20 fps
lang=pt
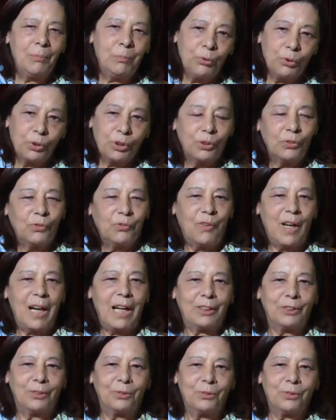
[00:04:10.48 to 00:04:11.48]
porque de
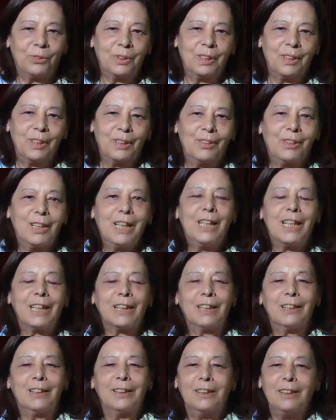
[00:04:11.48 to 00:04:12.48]
facto diria
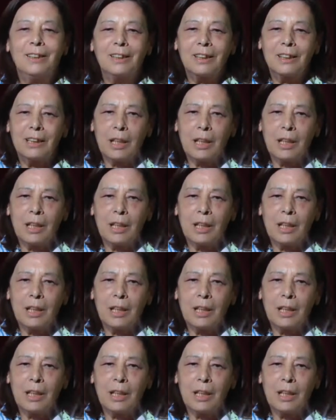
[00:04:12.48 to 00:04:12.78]
que